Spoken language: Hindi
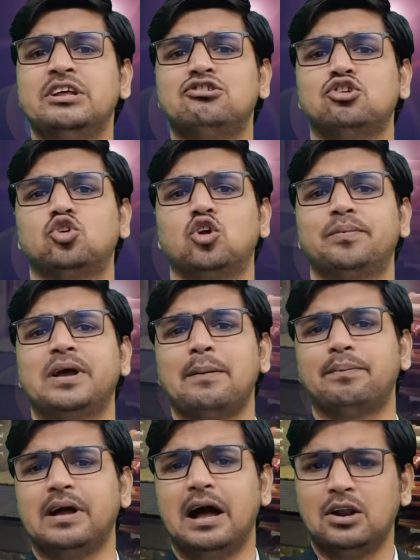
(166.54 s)
निश्चित तौर पे
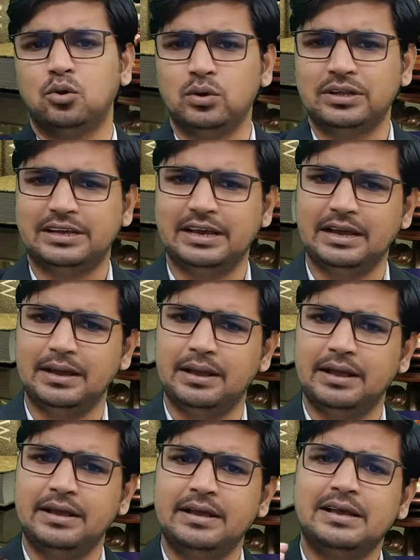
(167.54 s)
आप कानून के
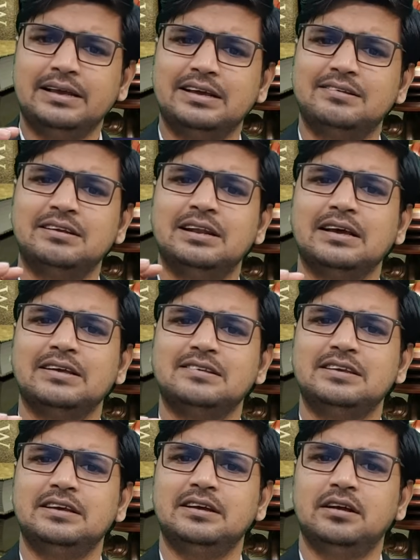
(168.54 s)
किसी ना
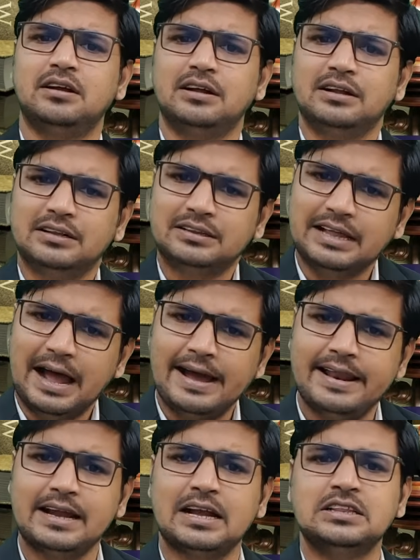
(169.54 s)
किसी
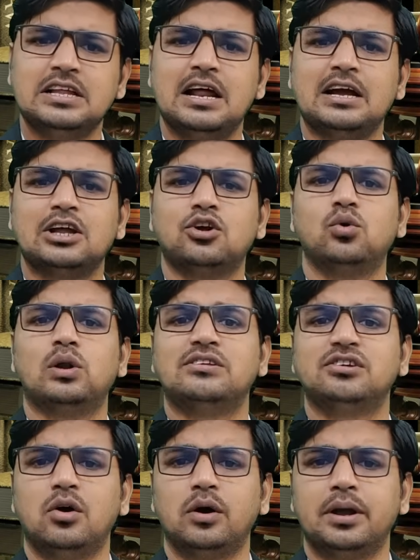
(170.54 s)
दायरे के अंदर आकर के उलझ
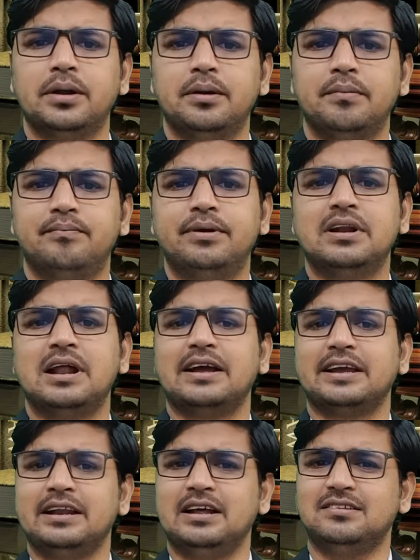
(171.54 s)
जाओगे फिर ना
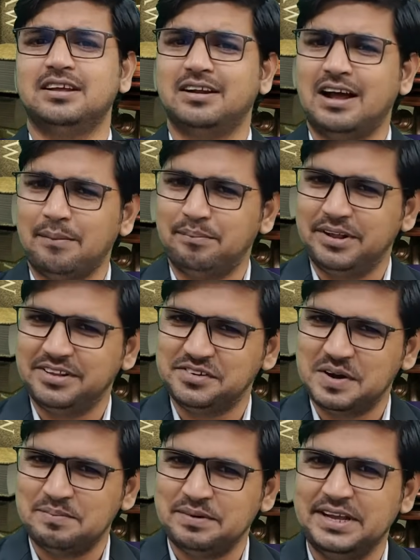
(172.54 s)
कहना सर आपने
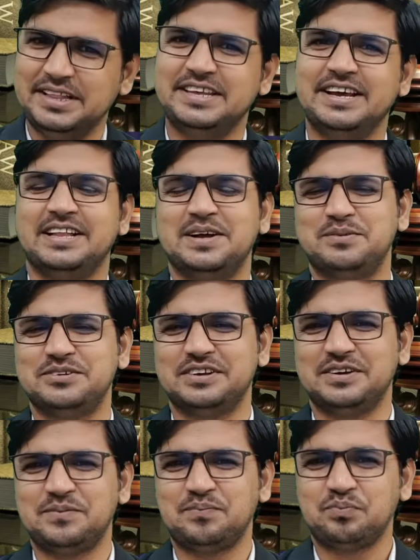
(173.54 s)
जवाब नहीं दिया था
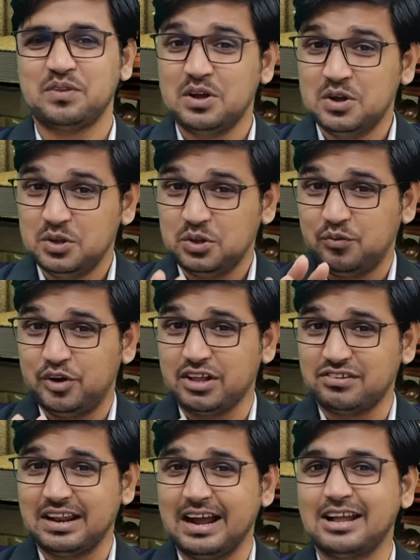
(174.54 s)
मुझे तो वीडियो
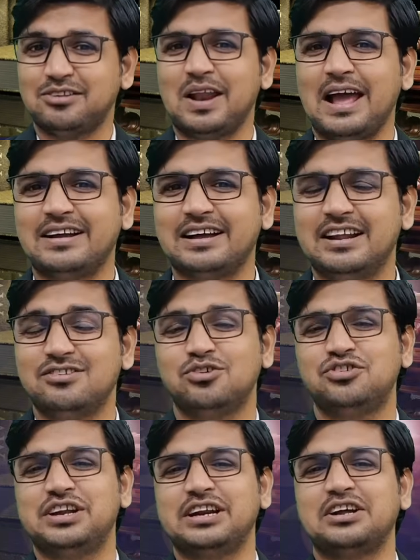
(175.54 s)
अच्छा लगा तो लाइक करें इसको
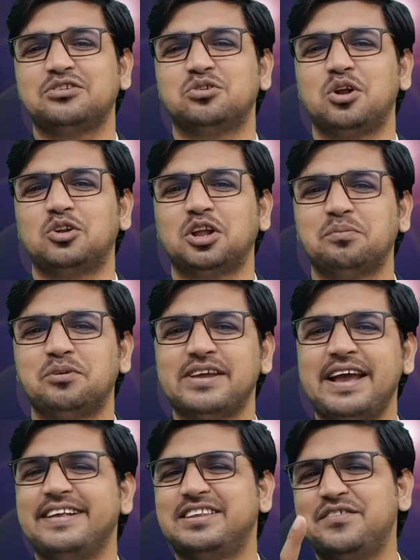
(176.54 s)
शेयर करके दूसरों को तक
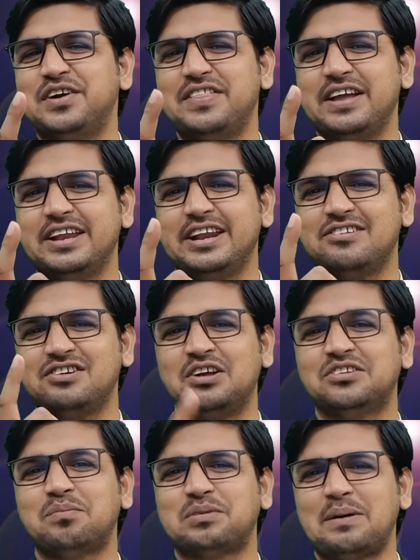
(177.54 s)
पहुंचाएं ऐसे वीडियो देखने के लिए चैनल
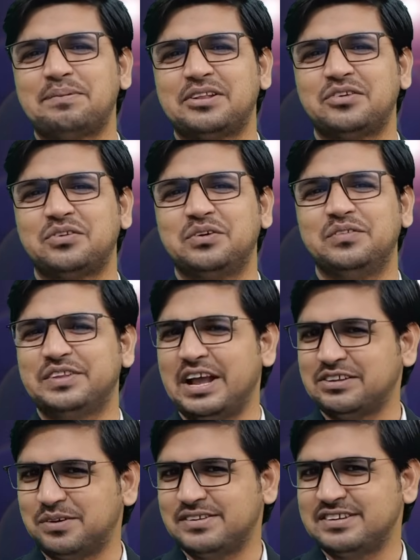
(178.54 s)
को सब्सक्राइब करें दोस्तों
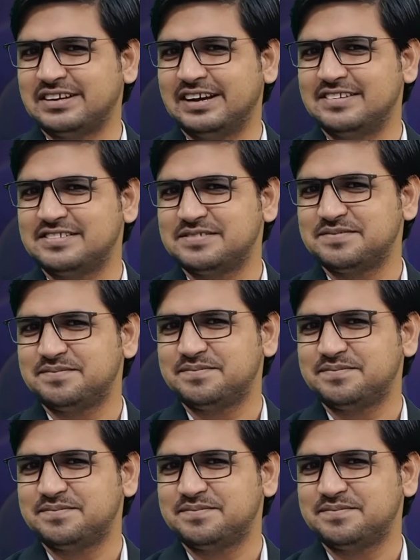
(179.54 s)
थैंक्स फॉर वॉचिंग गाइस